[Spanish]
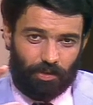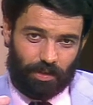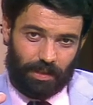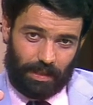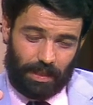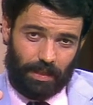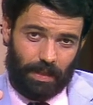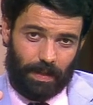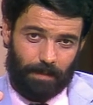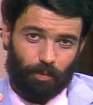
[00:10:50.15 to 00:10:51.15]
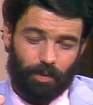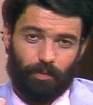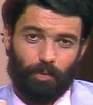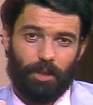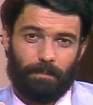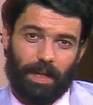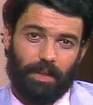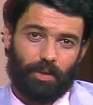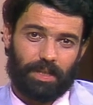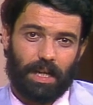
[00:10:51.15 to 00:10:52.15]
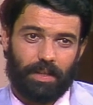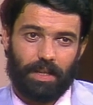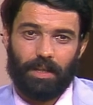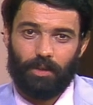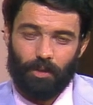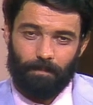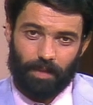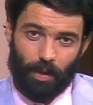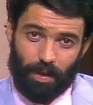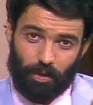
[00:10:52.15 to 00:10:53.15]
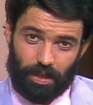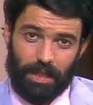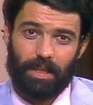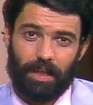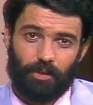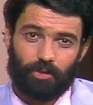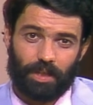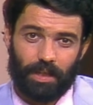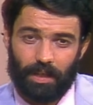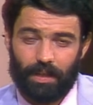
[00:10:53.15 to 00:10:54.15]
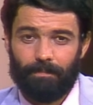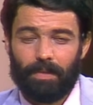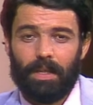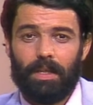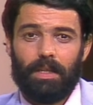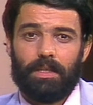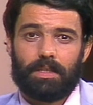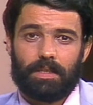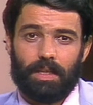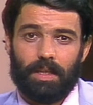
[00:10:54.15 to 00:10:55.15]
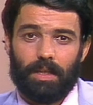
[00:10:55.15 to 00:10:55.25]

que están en el campo de fútbol esperando que salga Dieguito y cuando sale Dieguito se, se